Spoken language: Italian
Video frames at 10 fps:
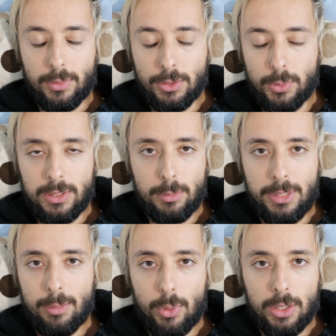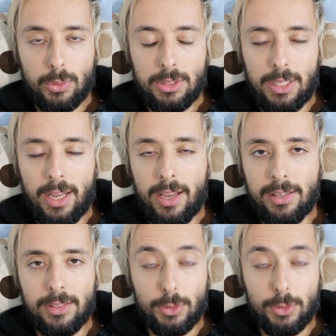questo essermi innamorato di lei,